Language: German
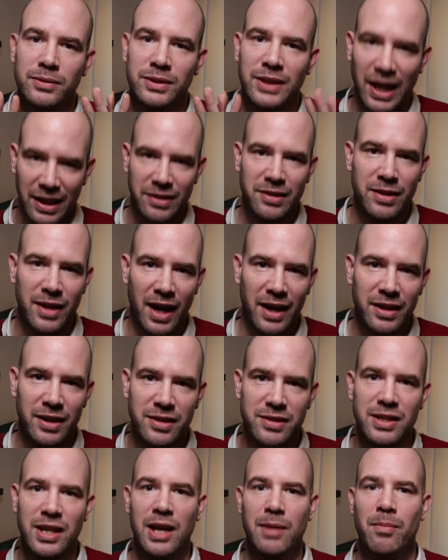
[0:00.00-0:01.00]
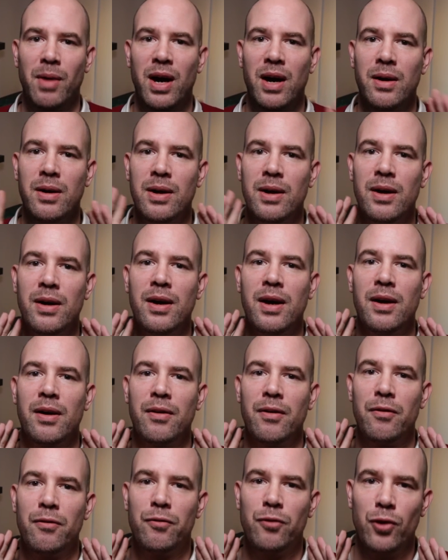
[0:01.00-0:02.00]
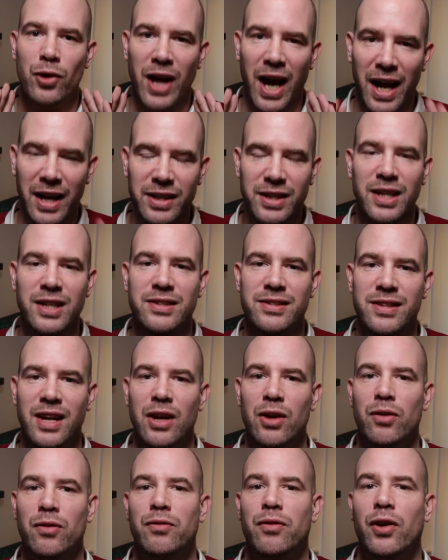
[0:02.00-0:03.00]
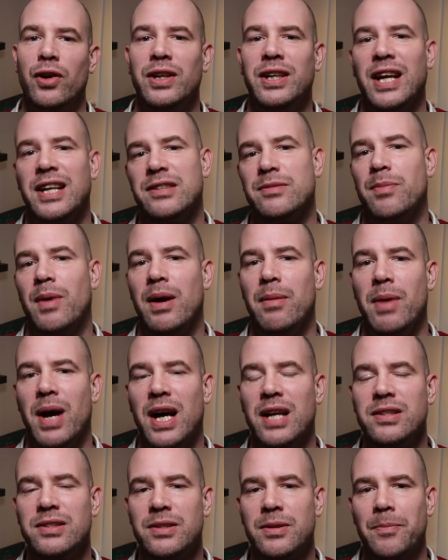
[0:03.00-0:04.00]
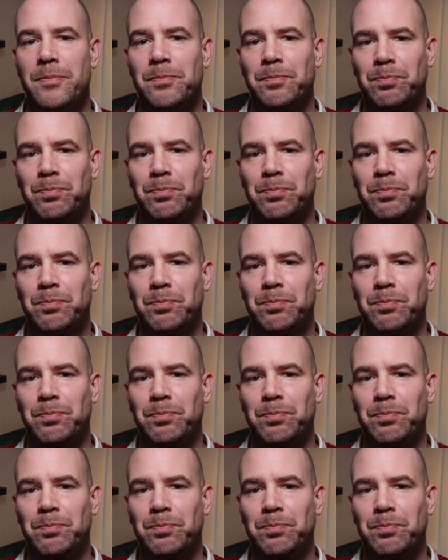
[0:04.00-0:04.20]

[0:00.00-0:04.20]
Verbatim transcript: Das ist ein anderes Thema für eine andere Sendung von Jetzt mal im Ernst.